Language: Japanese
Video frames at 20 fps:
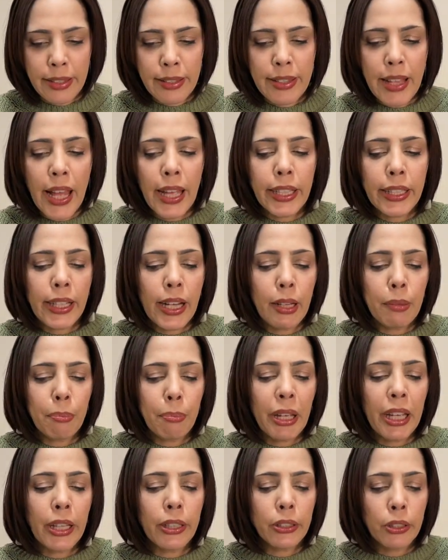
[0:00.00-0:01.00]
在韓
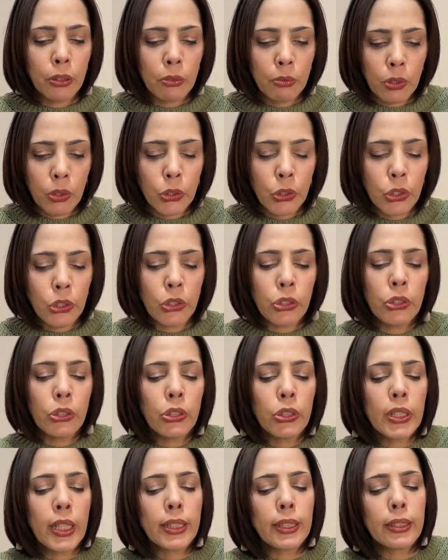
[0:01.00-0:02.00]
米軍を駐
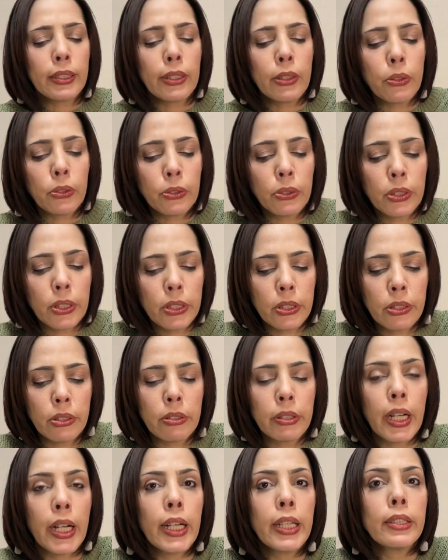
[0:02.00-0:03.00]
留させておく必要
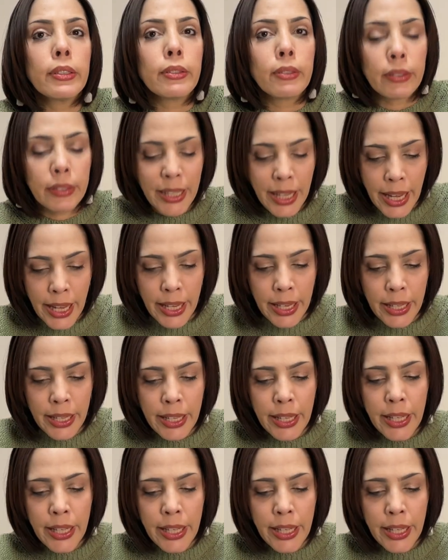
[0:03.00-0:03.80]
があるので、